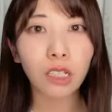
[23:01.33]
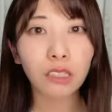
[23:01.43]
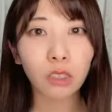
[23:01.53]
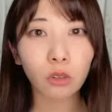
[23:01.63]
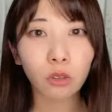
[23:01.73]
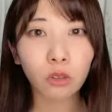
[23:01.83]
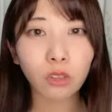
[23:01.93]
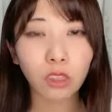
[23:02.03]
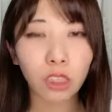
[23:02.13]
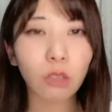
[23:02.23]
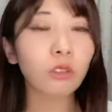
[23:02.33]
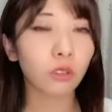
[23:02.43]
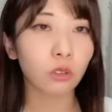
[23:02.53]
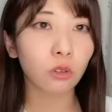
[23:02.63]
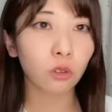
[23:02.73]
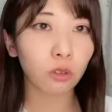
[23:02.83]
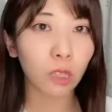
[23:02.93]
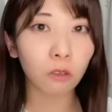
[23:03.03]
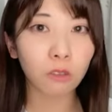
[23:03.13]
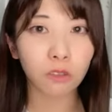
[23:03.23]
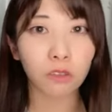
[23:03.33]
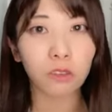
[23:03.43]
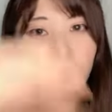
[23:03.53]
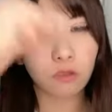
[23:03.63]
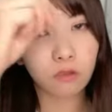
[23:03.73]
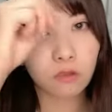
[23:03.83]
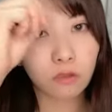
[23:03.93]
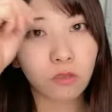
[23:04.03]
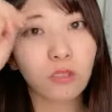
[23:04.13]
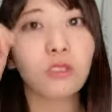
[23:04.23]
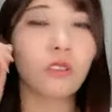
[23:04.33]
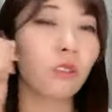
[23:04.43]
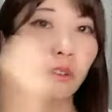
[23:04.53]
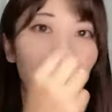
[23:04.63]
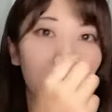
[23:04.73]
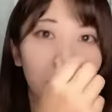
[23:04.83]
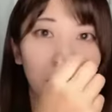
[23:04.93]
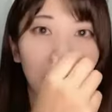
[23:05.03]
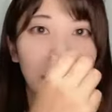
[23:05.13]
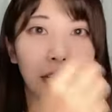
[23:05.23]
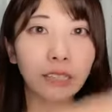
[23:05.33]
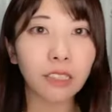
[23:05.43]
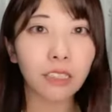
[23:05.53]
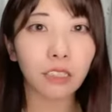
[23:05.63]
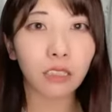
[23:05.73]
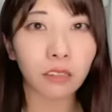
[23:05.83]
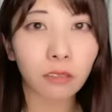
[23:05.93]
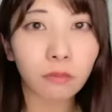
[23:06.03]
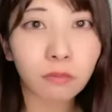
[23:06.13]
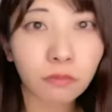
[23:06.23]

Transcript: で会った同級生倒すそう倒すそう雷神剣で